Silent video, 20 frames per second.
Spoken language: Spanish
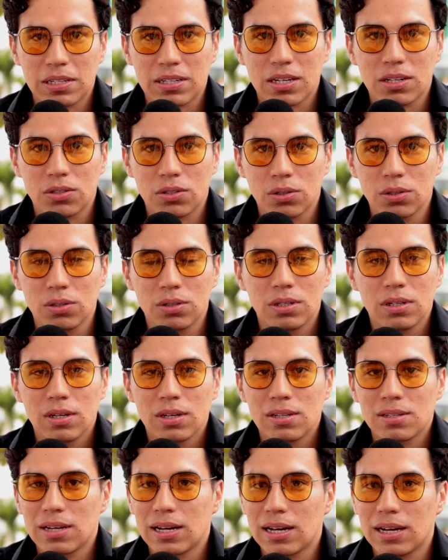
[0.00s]
más que todo,
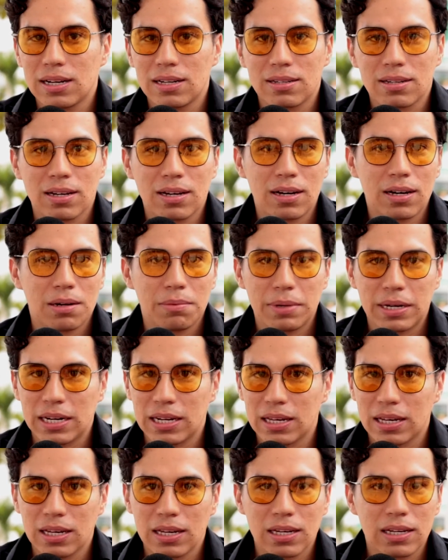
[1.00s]
salsa,
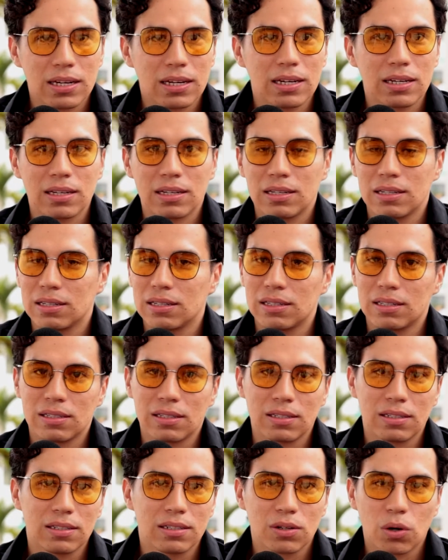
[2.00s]

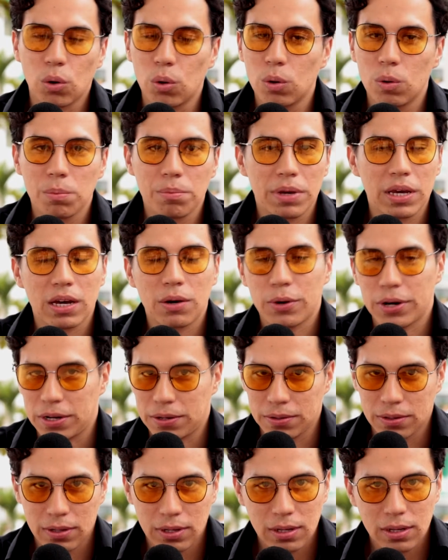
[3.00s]
merengue, cumbia, bueno.
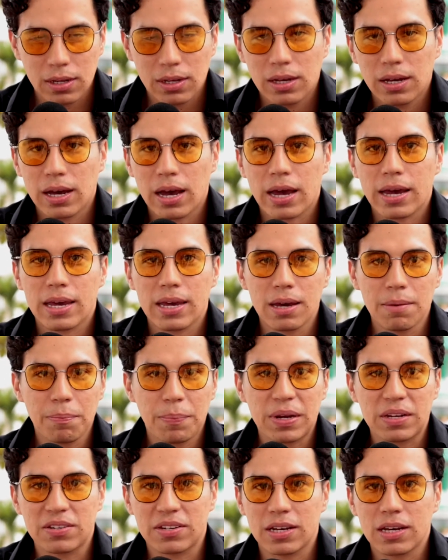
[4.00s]
Ahí
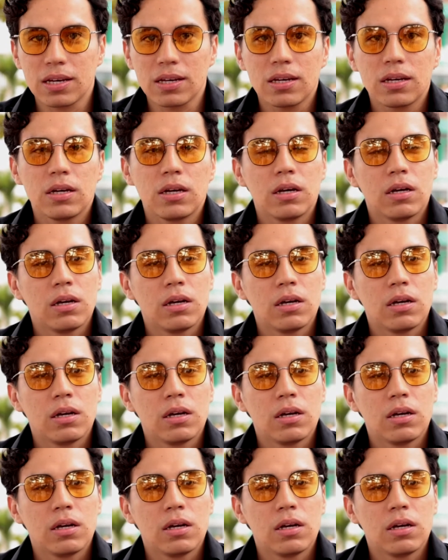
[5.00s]
empecé.